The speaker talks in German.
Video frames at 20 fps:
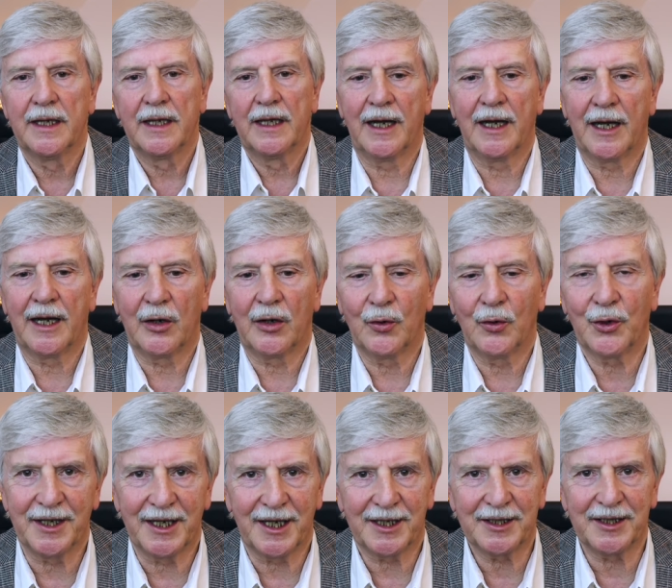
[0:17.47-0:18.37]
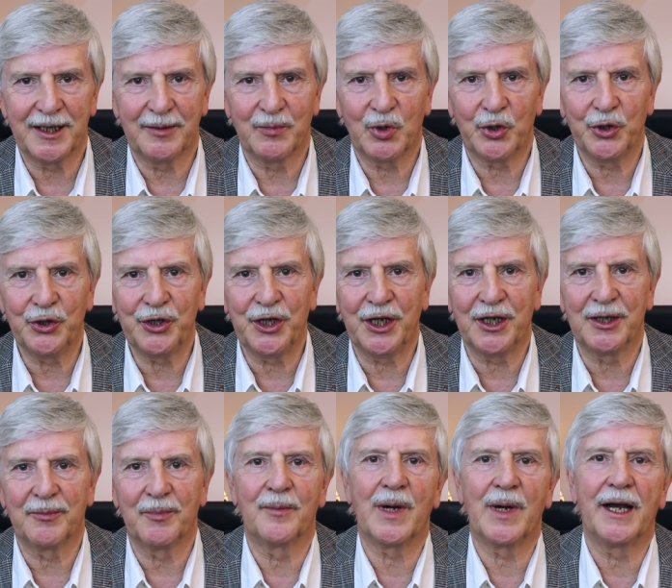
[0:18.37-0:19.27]
Auch nach dem
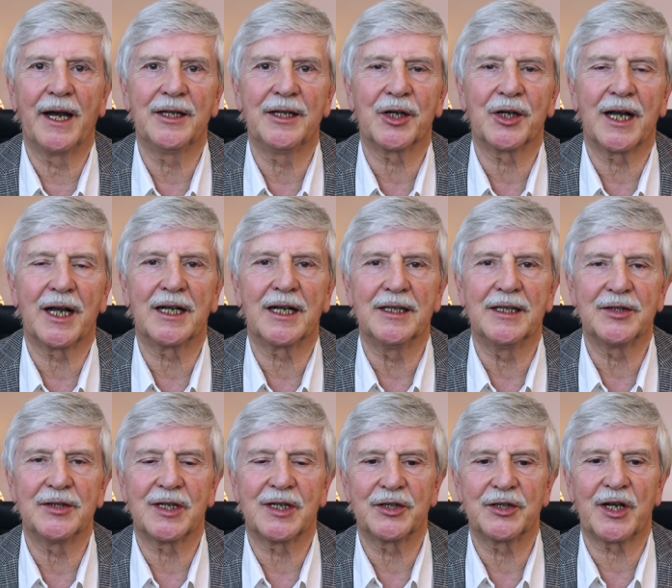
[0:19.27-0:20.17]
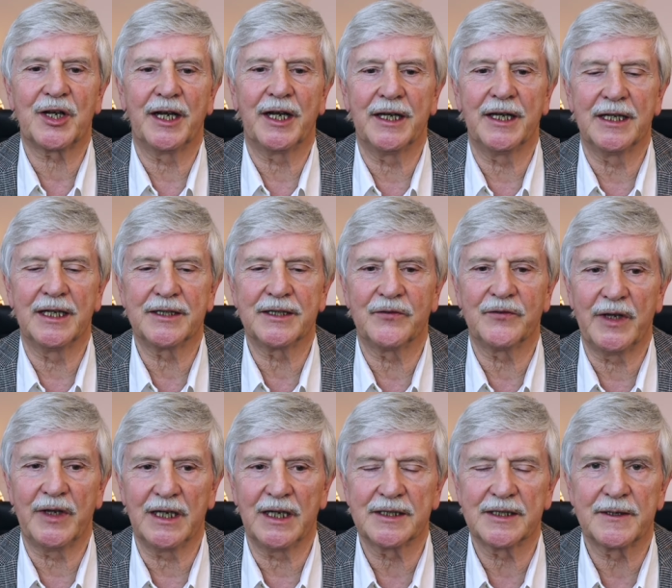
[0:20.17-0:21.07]
heutigen Beitrag ist das
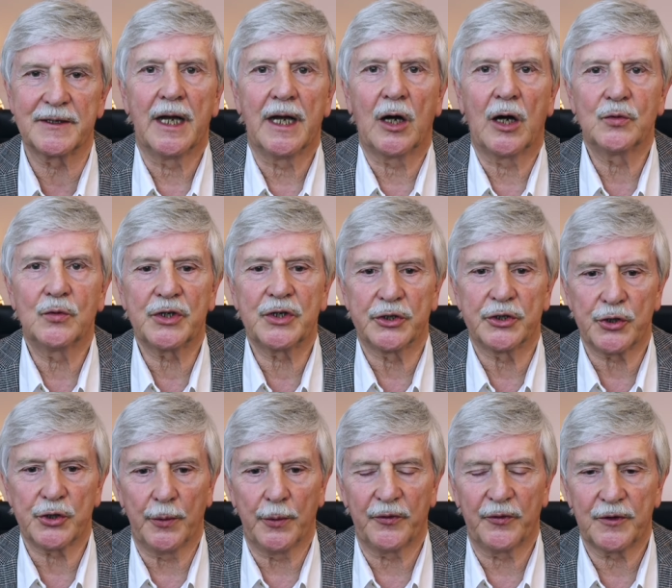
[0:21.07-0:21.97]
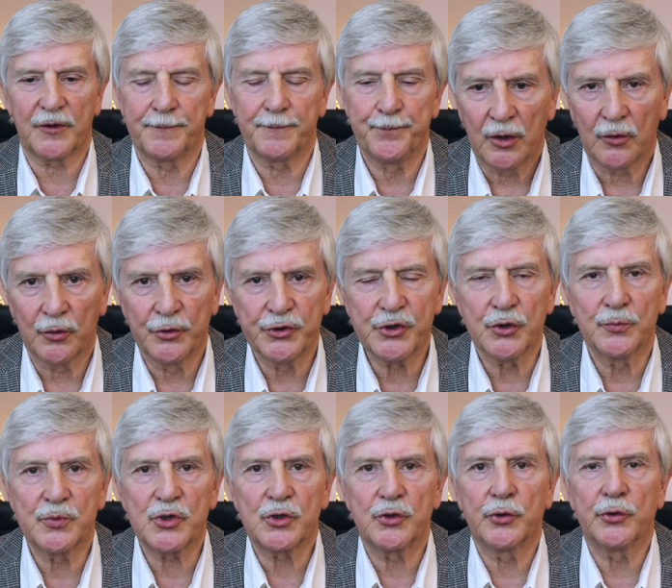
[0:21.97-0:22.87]
keineswegs ausgeschöpft. Und zum
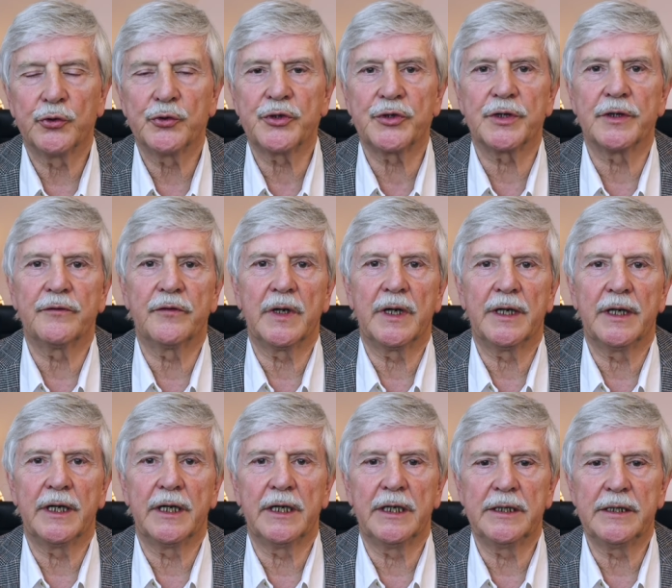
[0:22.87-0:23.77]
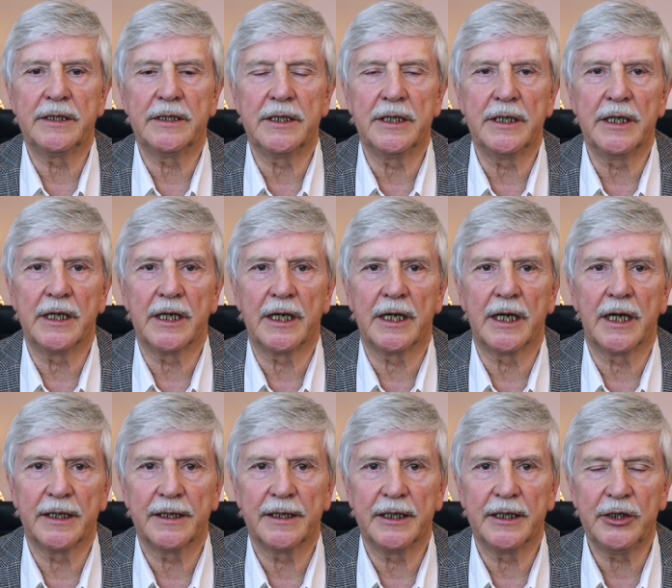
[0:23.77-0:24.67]
Schluss werde ich dir
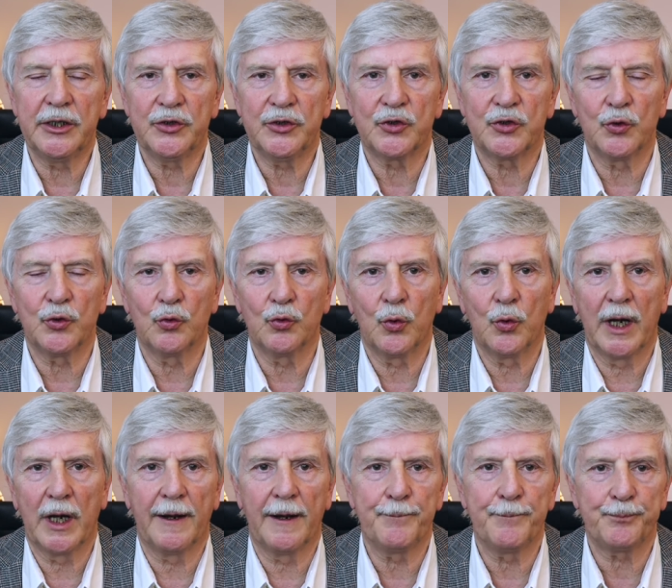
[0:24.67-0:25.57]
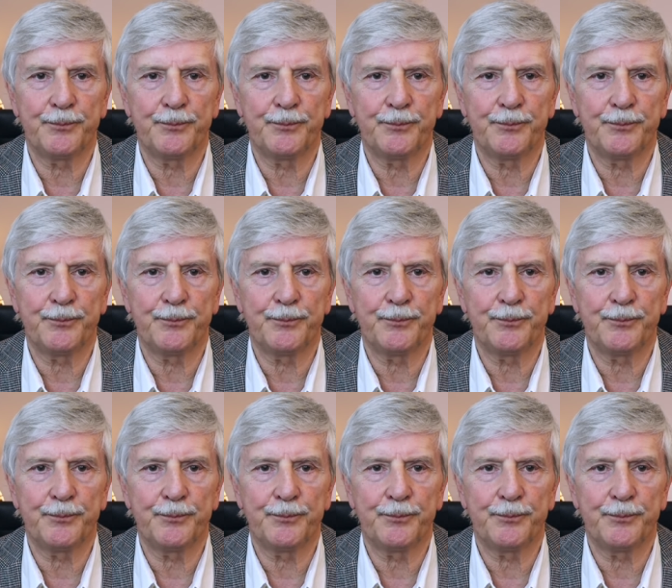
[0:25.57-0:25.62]
nicht nur